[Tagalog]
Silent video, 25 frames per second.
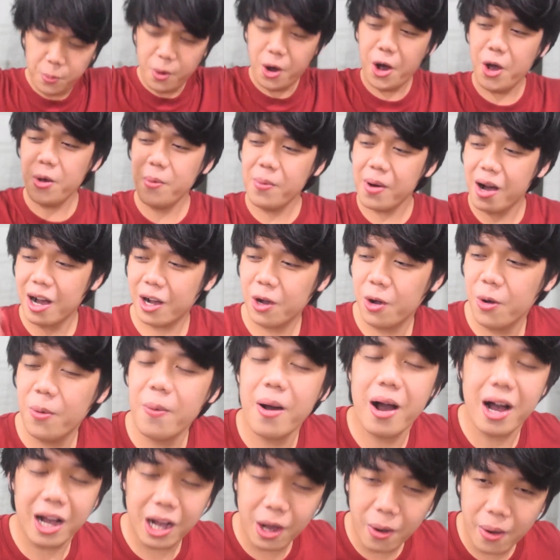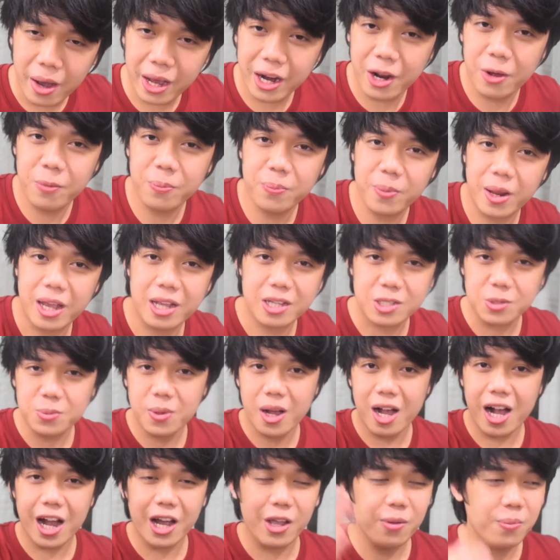po yung mga gumagawa ng plates
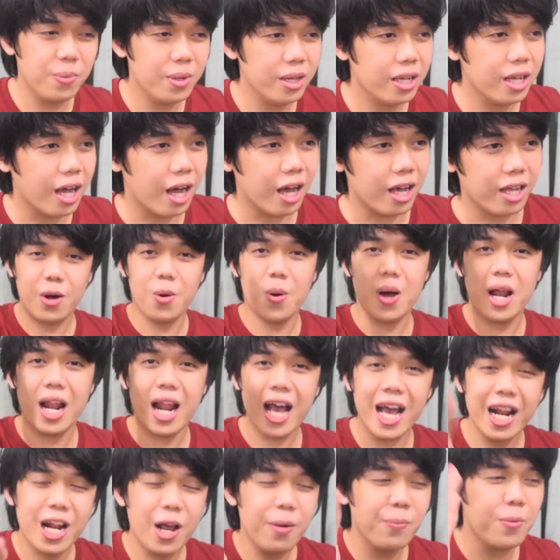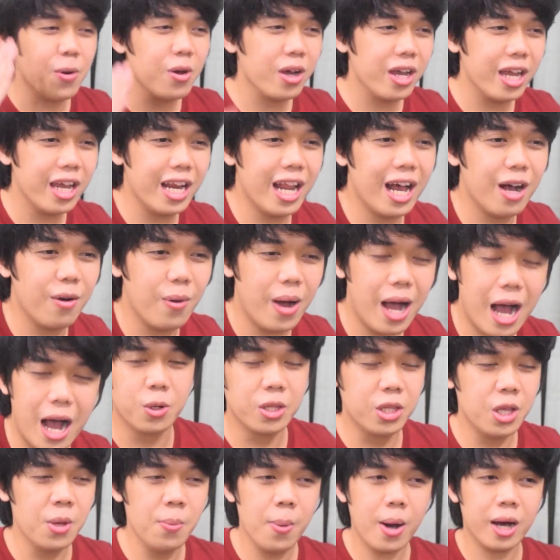mga kaibigan na wala na po ginawa
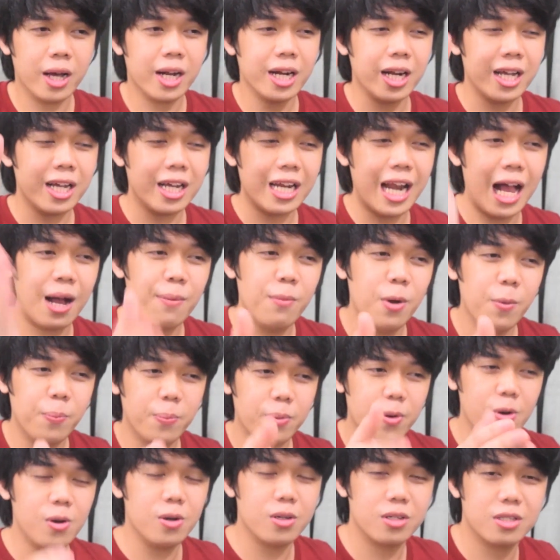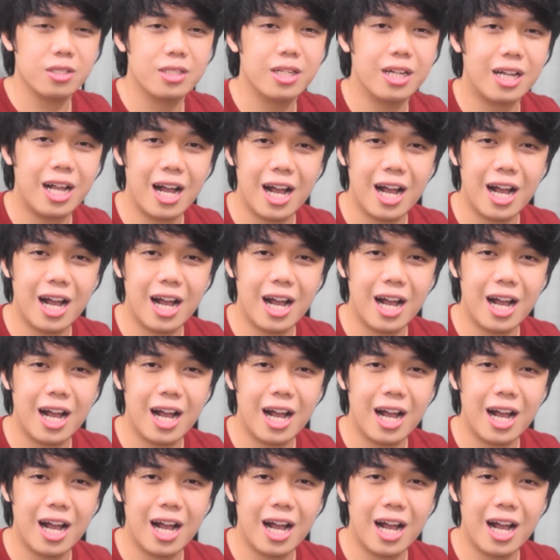kundi magreklamo po sa